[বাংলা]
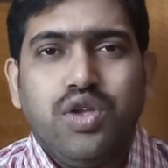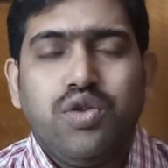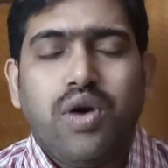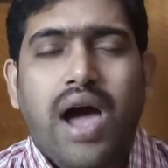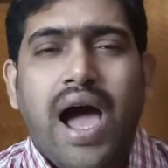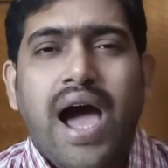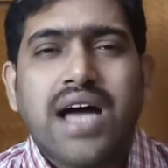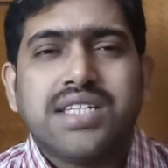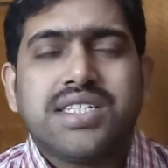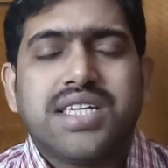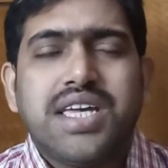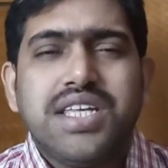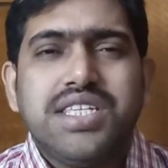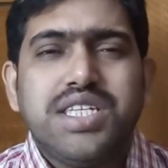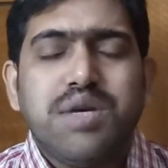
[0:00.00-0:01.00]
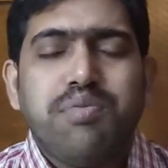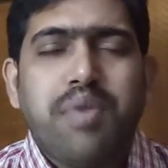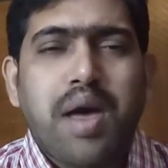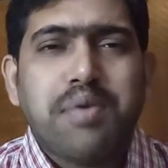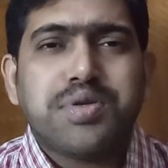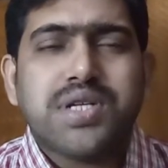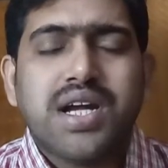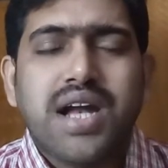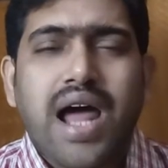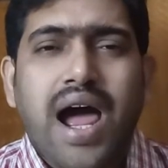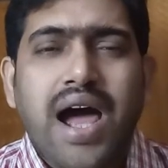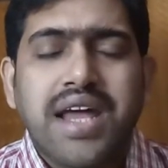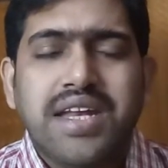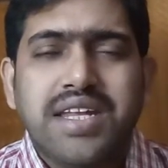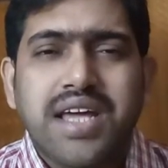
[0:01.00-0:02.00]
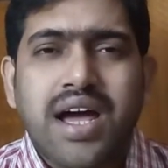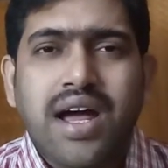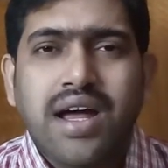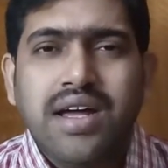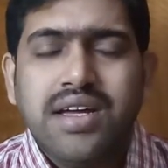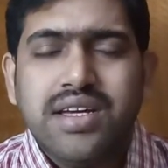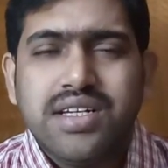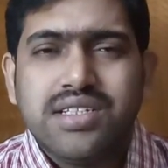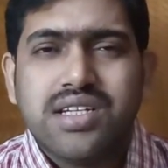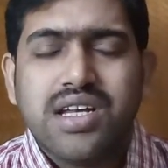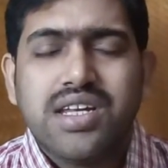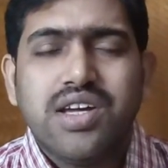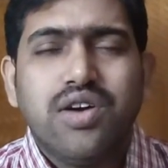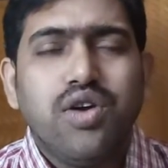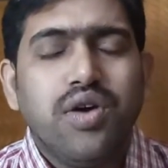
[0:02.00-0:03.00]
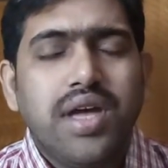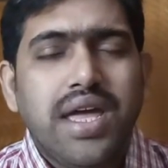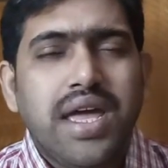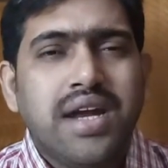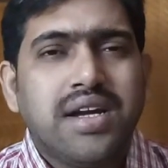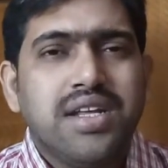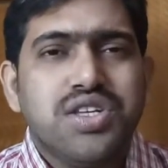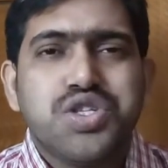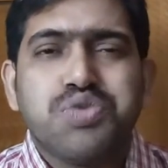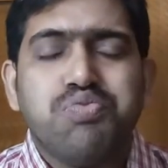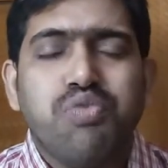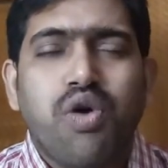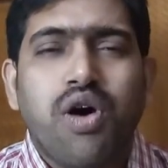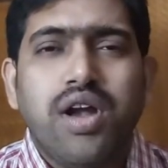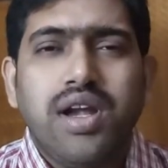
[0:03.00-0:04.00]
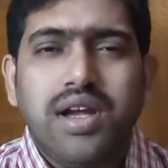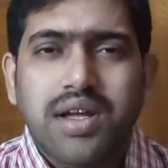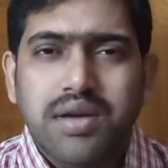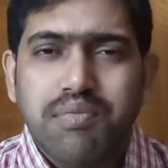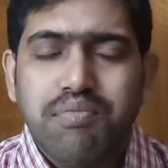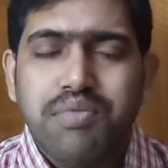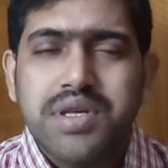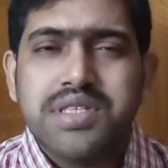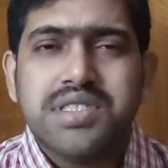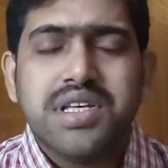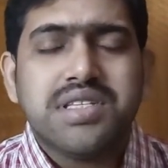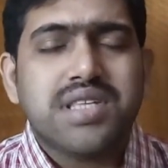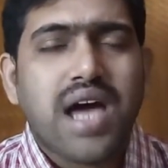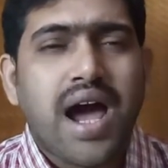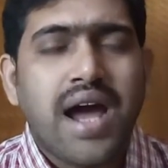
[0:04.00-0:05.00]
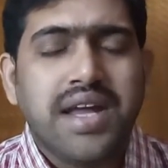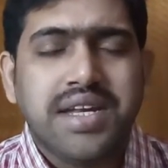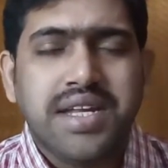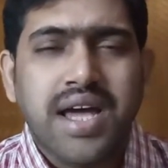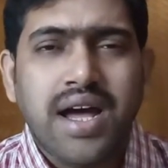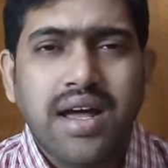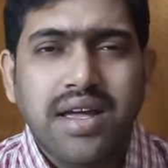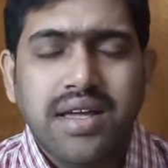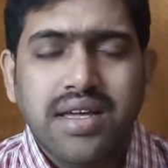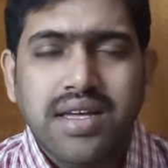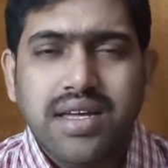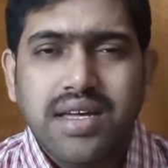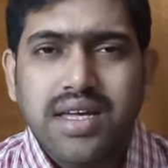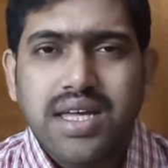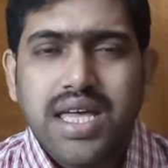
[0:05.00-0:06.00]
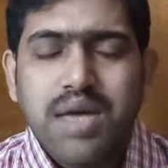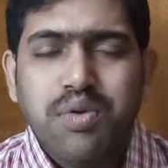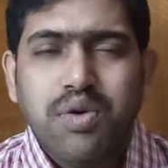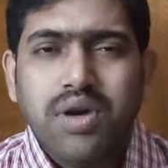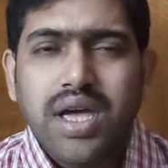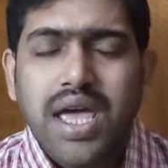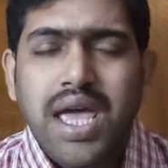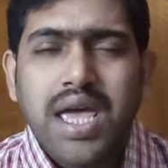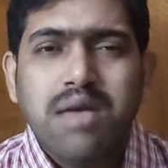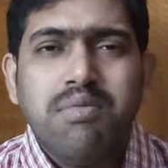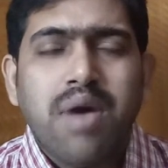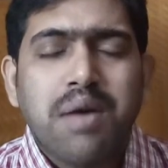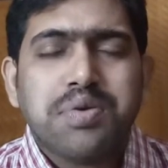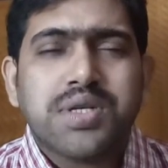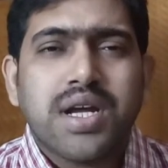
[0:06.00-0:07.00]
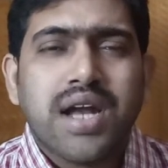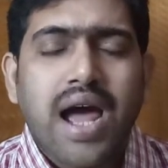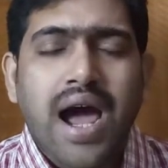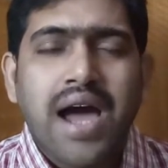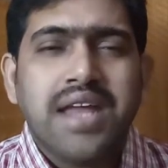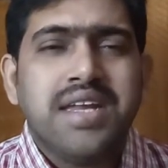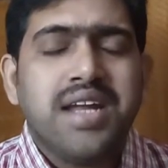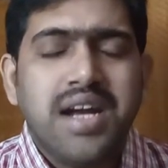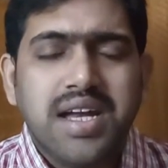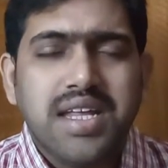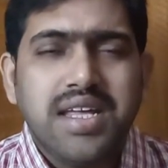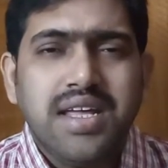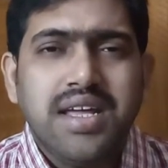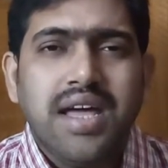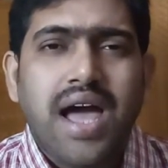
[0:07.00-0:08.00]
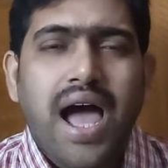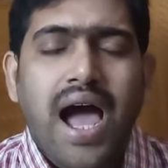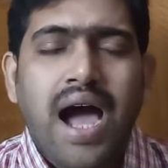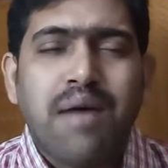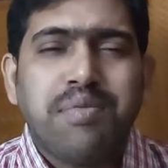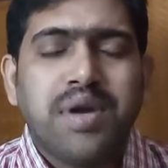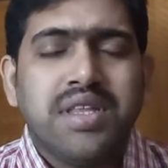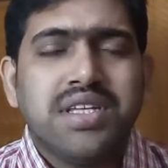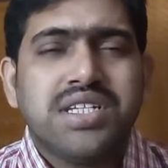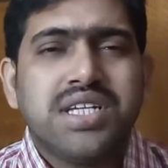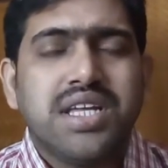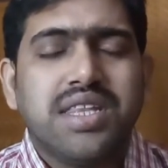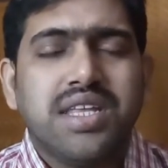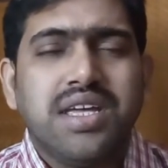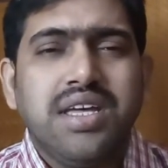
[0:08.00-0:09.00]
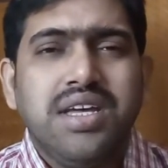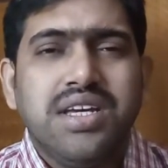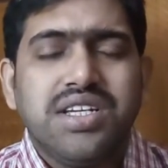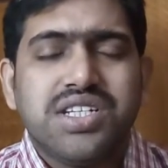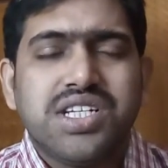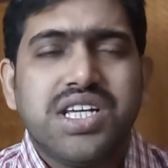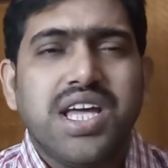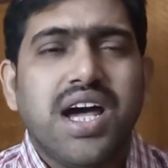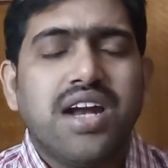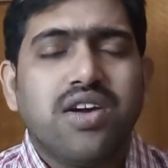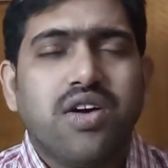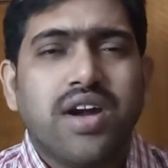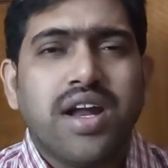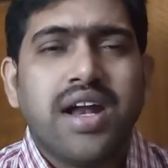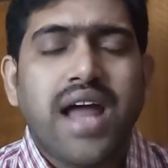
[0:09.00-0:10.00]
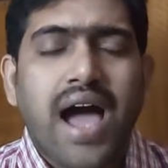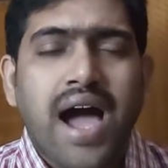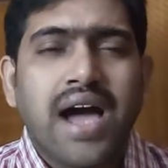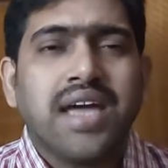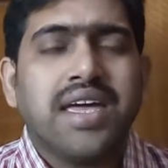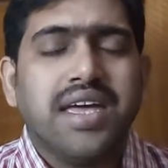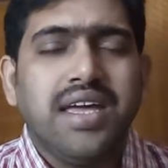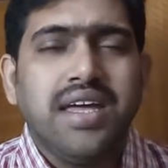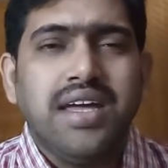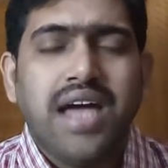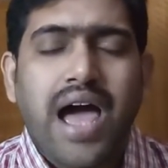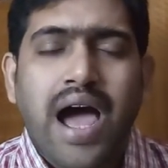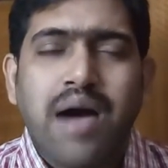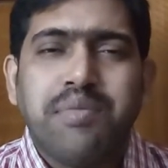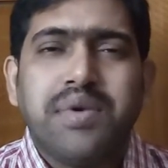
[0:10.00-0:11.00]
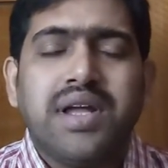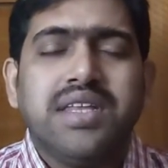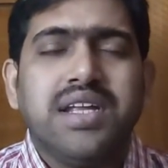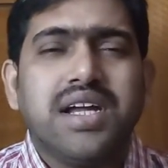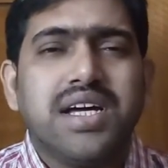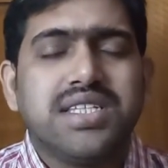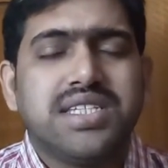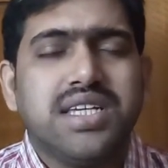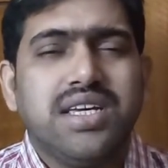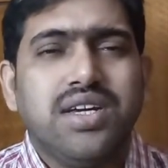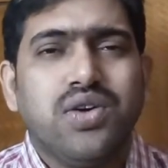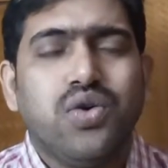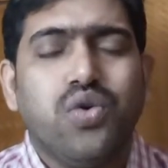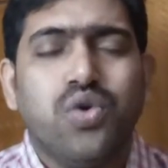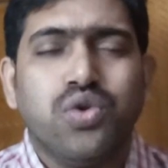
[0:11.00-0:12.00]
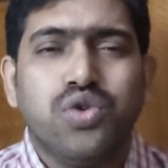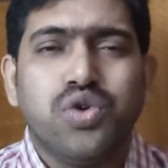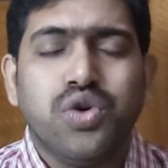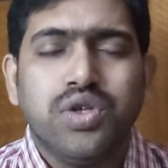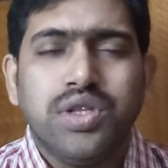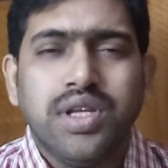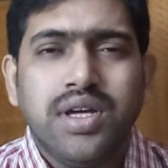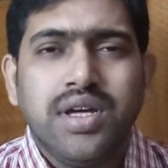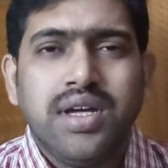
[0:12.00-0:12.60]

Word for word: তো আজকের যে ব্যবসার আইডিয়া সেটি হলো একটি স্মল বিজনেস আইডিয়া এবং এই ব্যবসার আইডিয়াটি আপনাদের সাথে শেয়ার করার আগে আপনাদের কাছে অনুরোধ